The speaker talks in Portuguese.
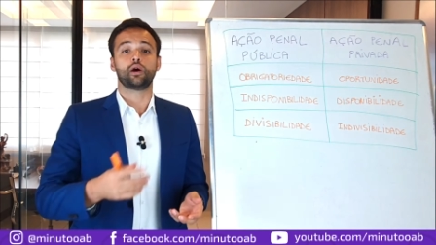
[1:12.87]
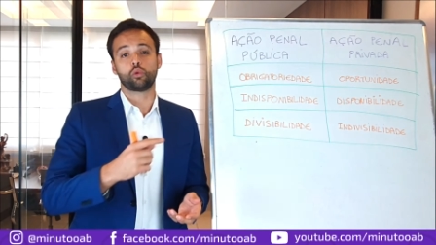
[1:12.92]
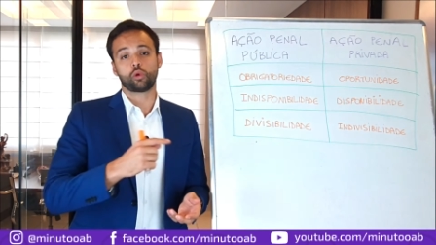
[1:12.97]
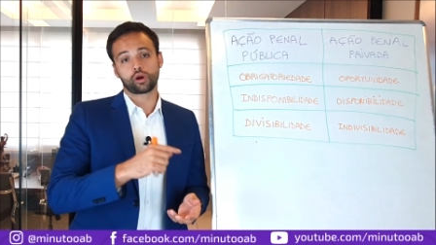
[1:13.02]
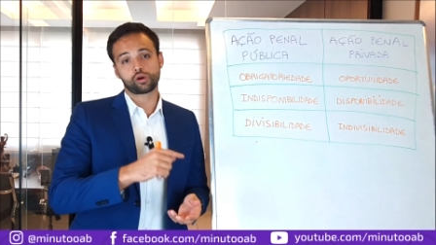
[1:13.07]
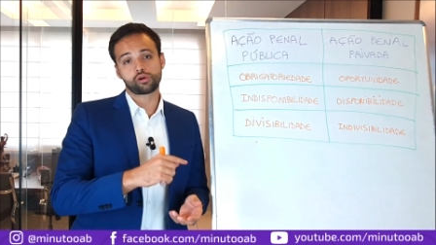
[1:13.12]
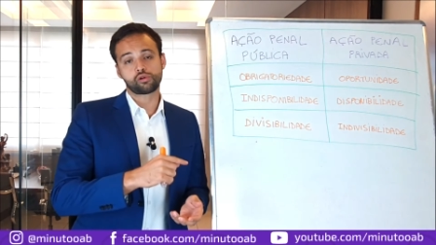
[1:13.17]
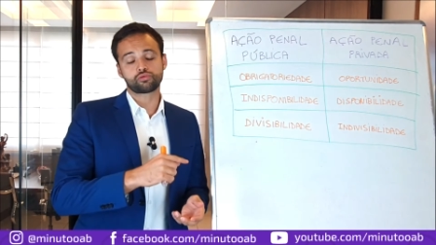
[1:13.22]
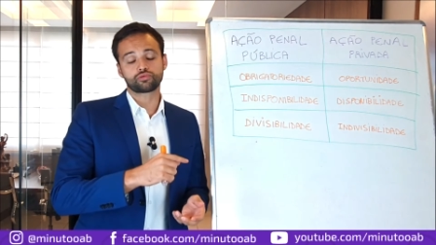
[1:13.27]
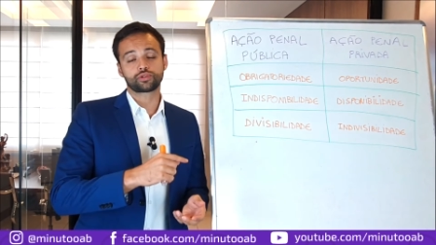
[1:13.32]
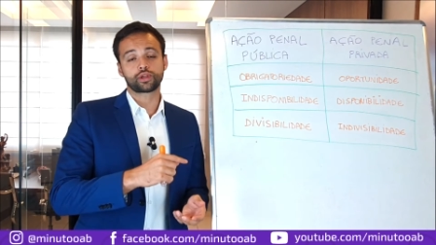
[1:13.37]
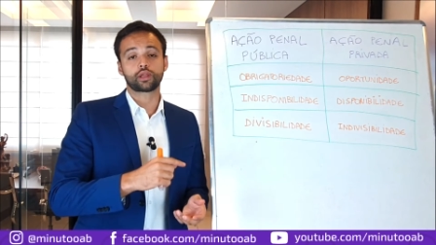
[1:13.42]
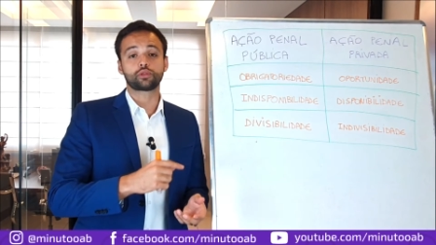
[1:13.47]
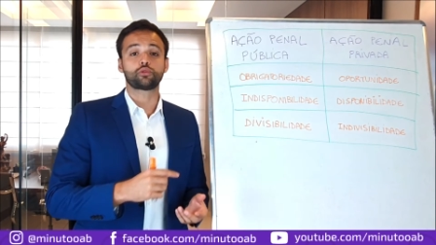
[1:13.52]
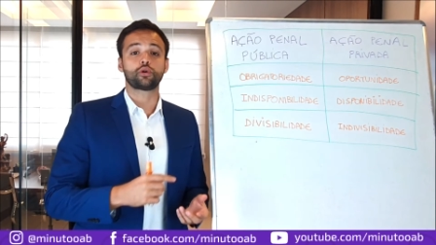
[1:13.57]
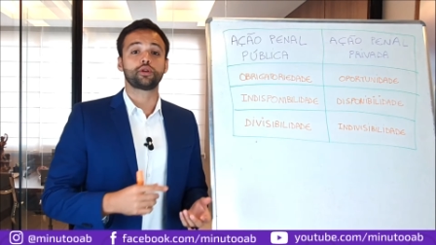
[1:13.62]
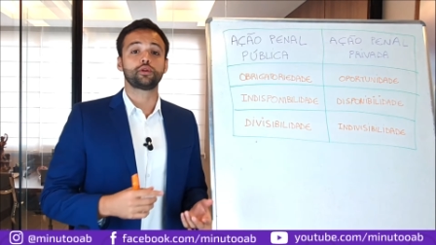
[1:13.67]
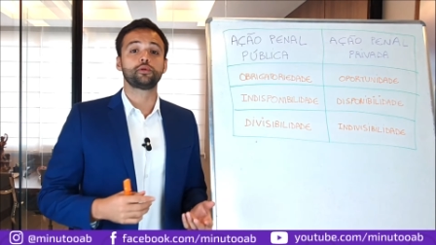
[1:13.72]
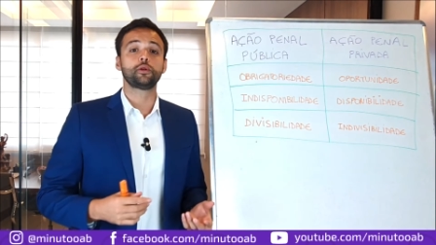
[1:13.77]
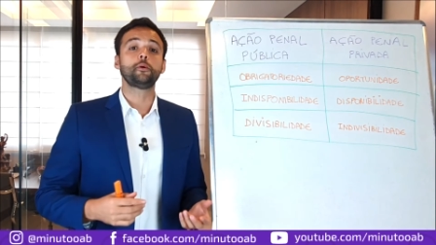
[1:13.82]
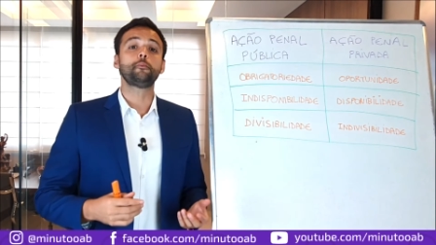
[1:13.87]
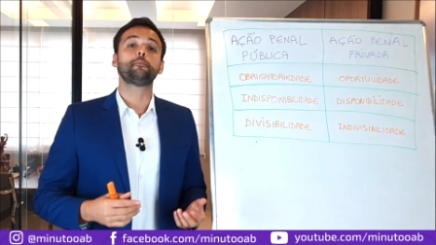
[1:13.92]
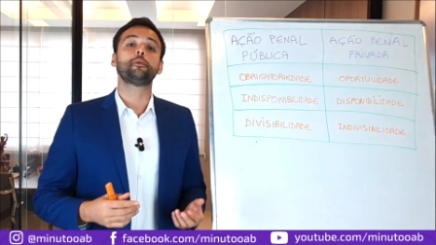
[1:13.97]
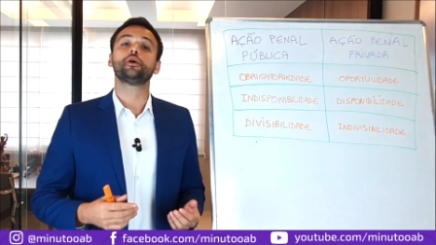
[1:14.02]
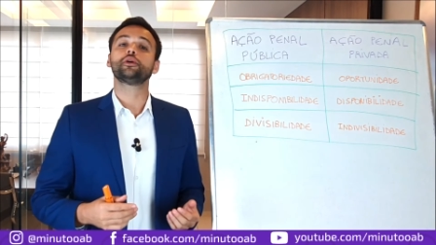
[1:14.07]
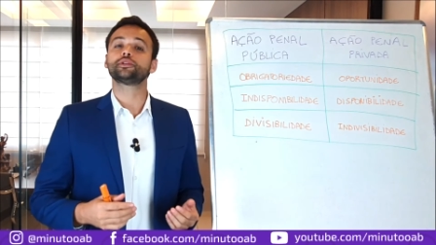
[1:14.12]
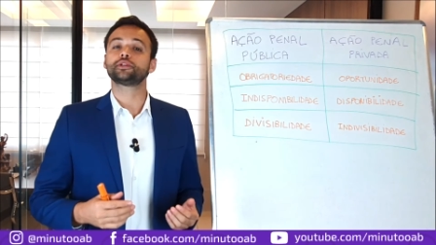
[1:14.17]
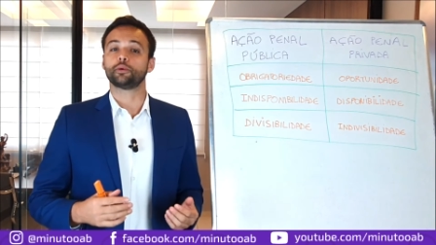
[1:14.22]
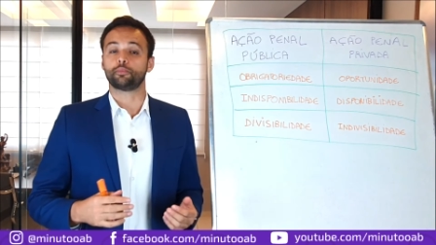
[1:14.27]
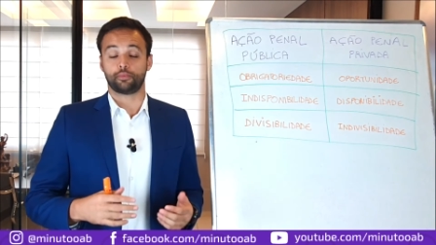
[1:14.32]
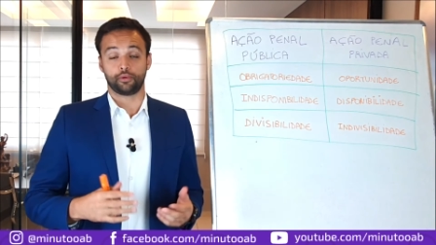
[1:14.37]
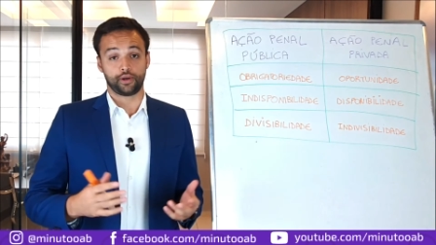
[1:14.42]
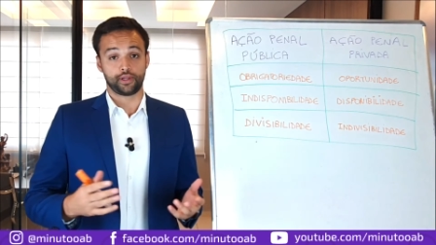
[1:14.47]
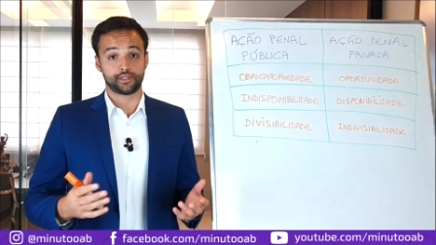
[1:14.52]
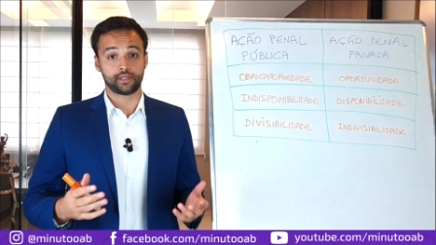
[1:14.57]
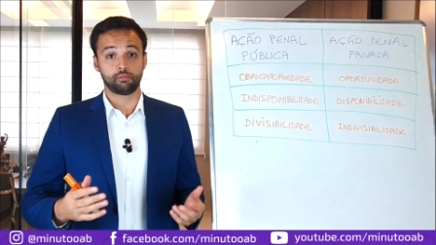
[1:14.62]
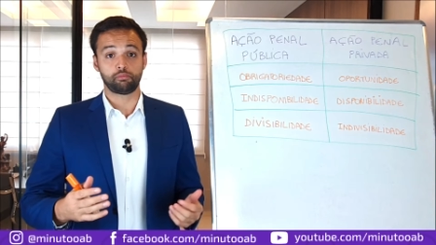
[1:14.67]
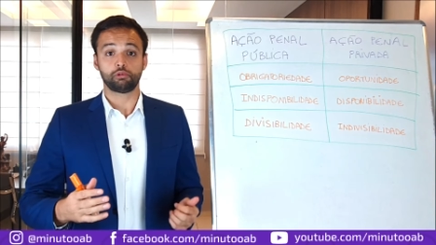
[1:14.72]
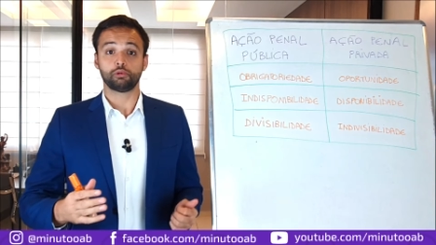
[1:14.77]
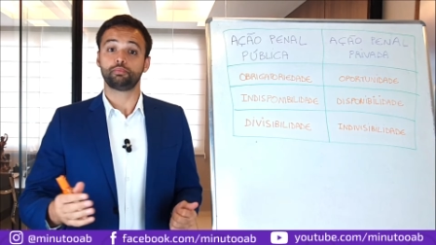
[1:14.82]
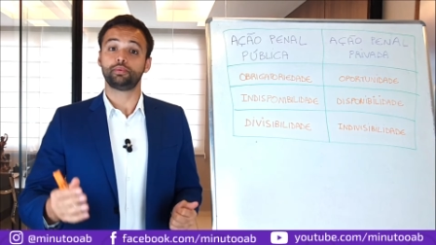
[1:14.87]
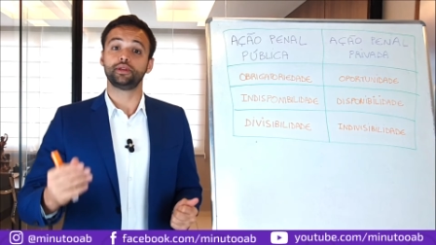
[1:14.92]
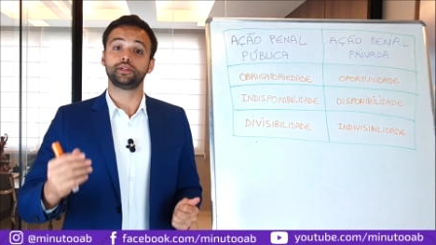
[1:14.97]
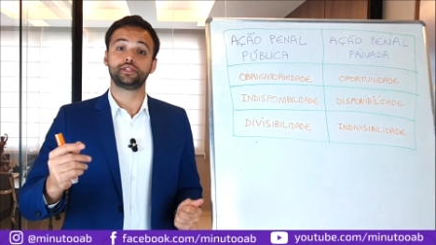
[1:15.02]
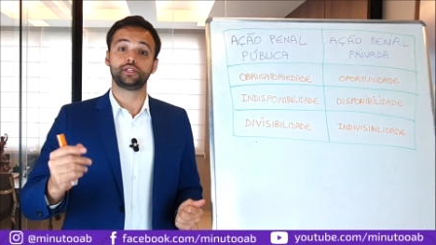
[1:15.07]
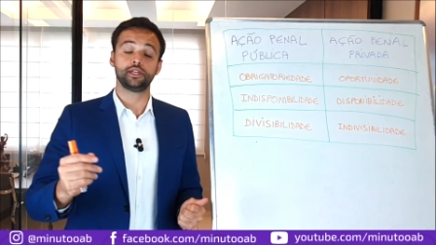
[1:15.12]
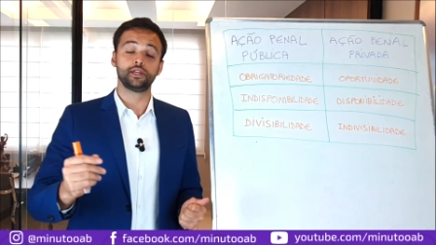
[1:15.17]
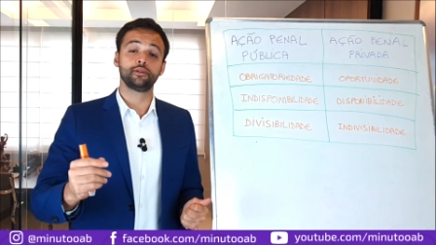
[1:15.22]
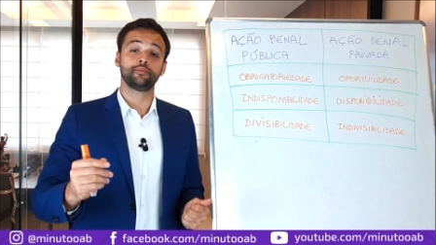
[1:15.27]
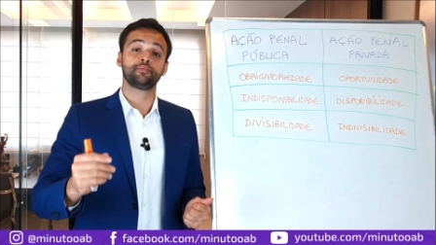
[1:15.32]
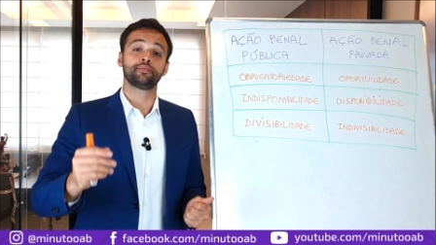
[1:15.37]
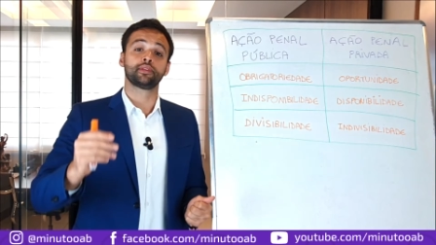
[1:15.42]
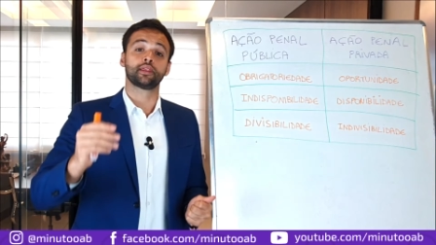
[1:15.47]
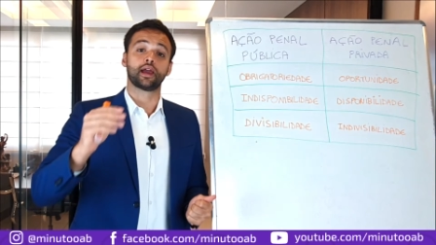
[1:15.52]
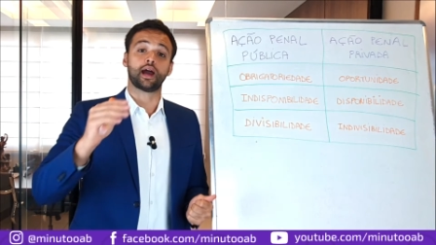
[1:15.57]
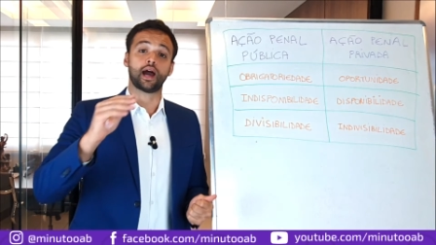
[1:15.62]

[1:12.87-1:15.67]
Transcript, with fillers: o órgão acusatório não possa, por exemplo, pedir